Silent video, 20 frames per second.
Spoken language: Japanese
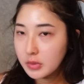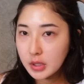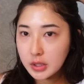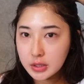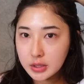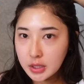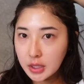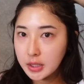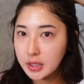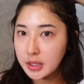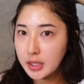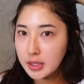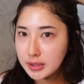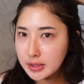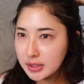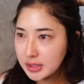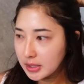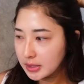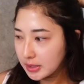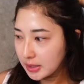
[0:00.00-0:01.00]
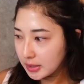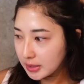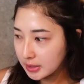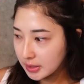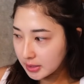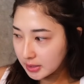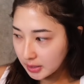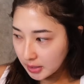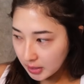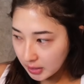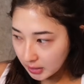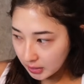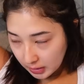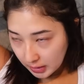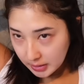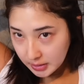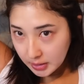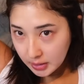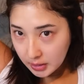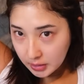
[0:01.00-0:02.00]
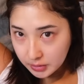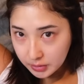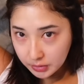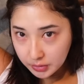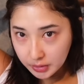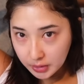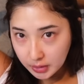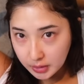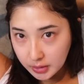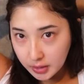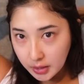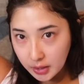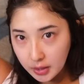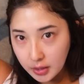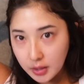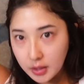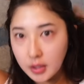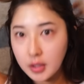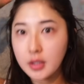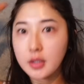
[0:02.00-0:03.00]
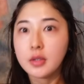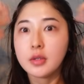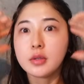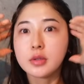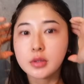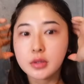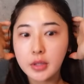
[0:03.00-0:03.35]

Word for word: 最近暑なってきてさ汗かくようになったやんかほん